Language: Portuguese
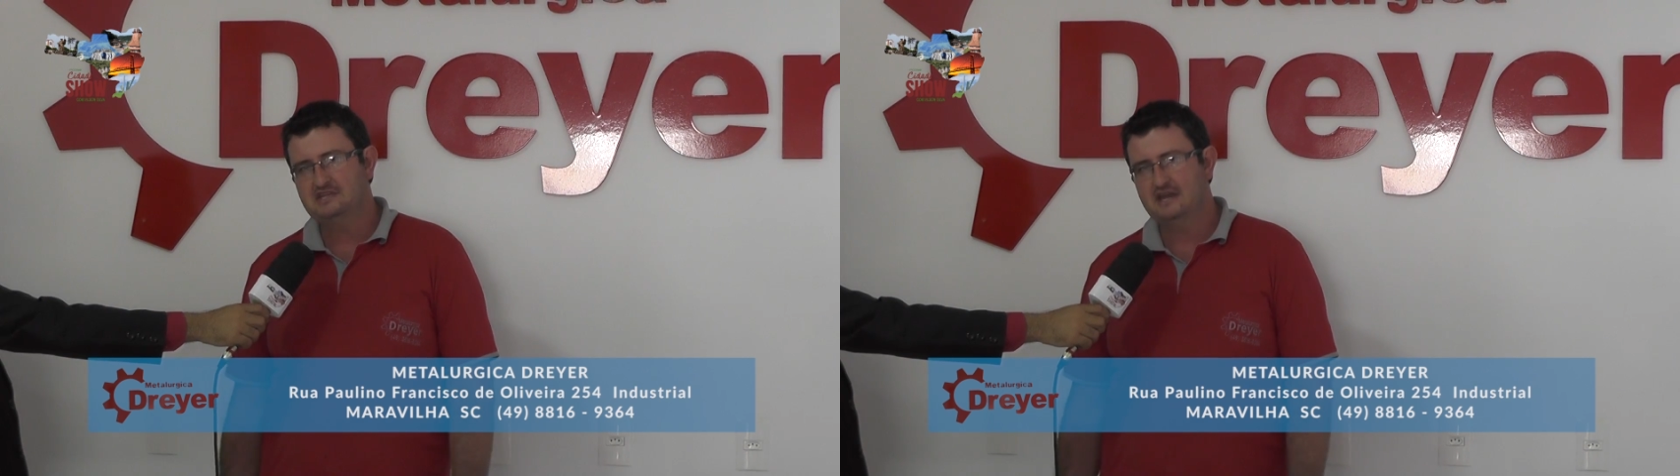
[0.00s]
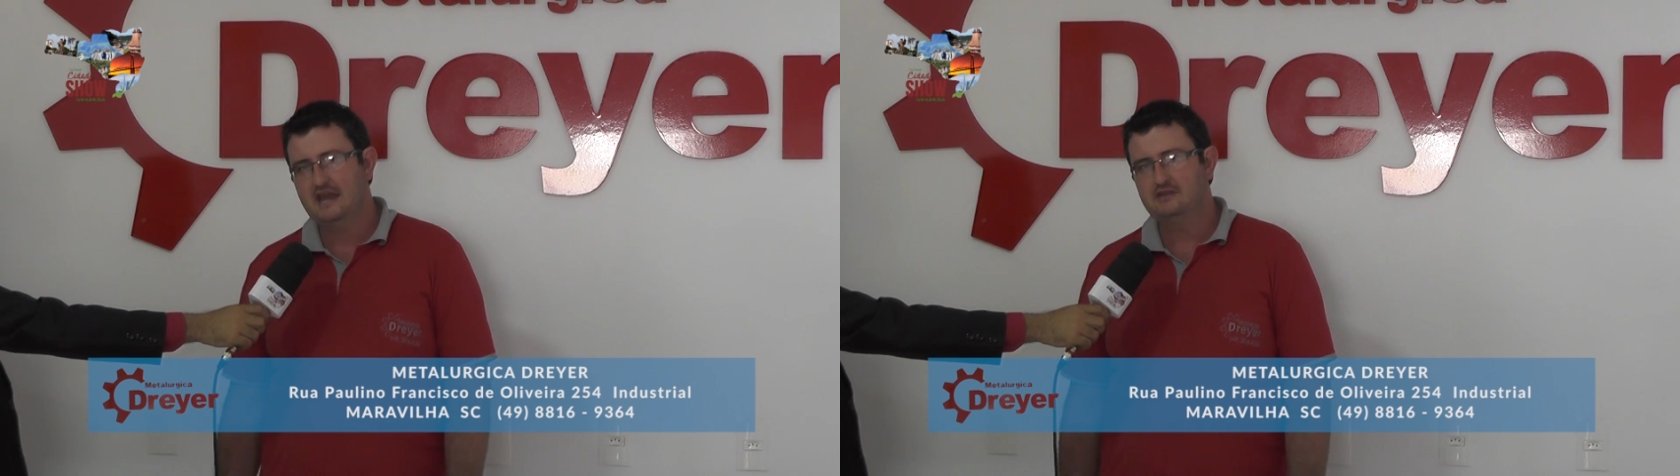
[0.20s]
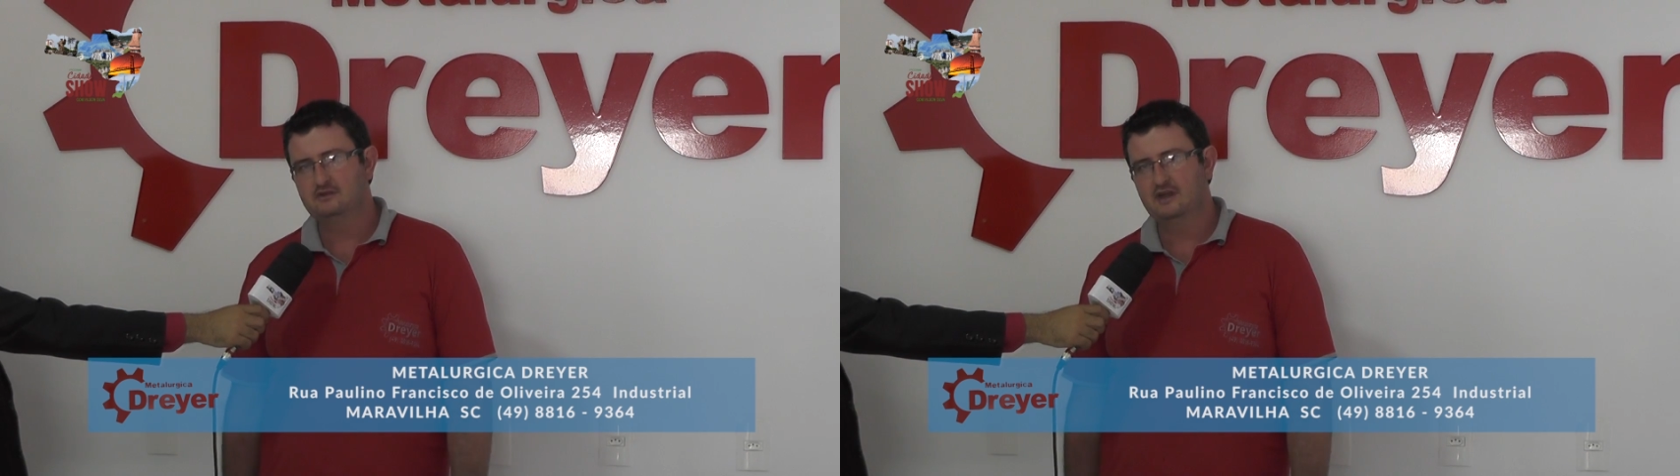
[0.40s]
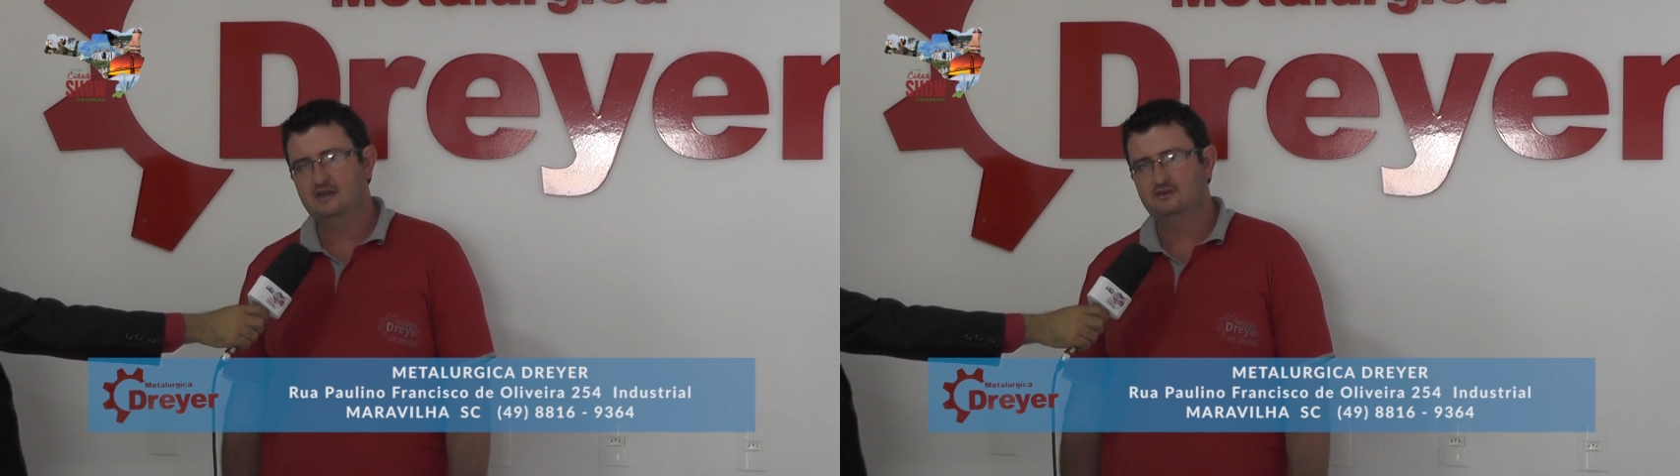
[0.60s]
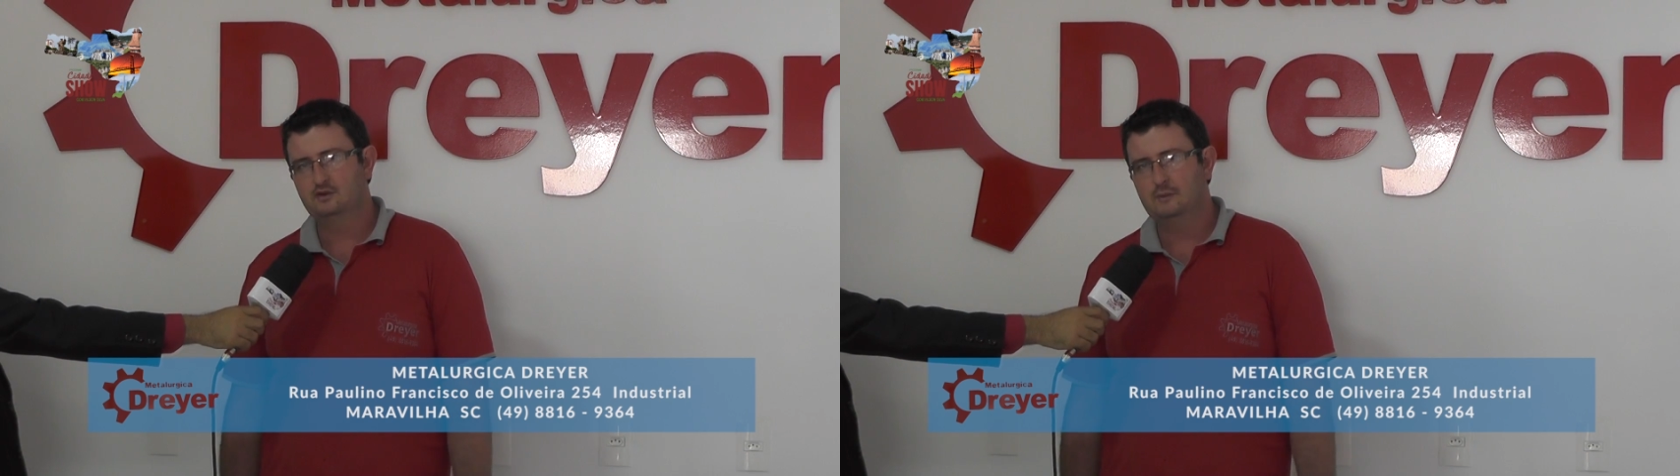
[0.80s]
direito
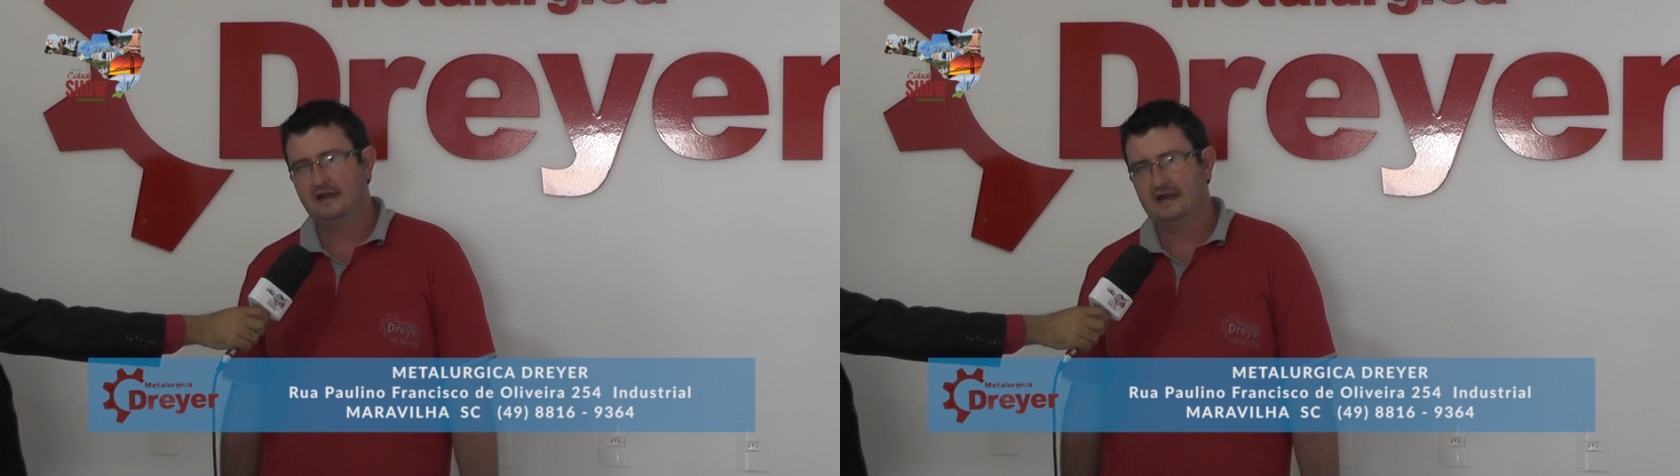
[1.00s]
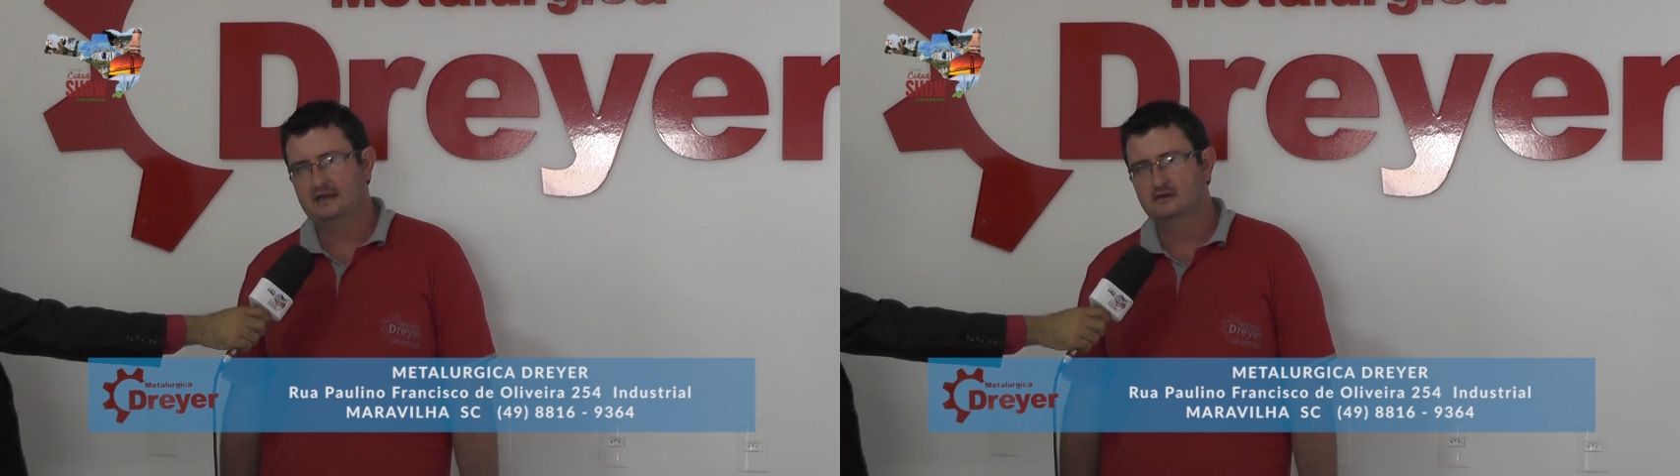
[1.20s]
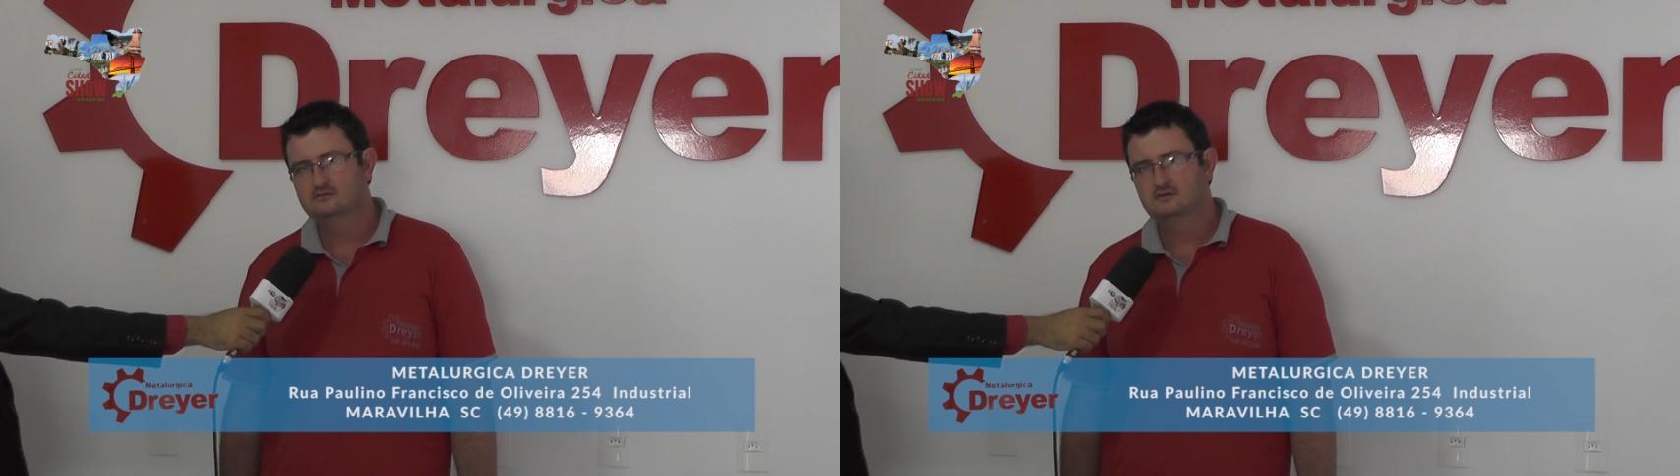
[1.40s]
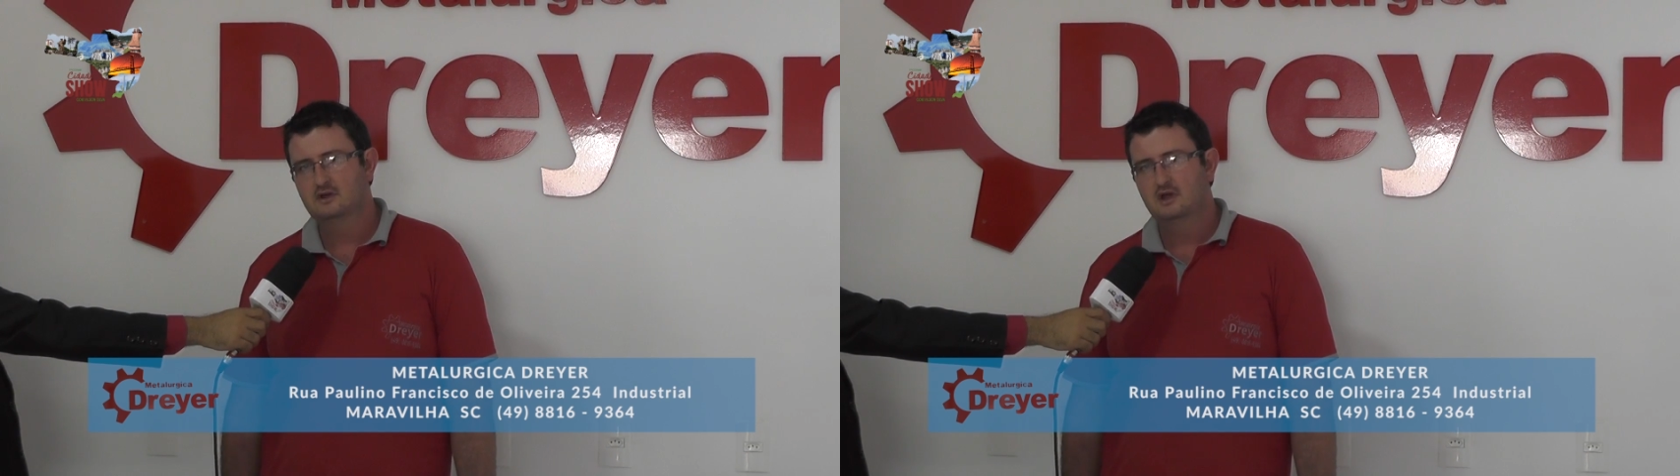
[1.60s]
né, do barracão,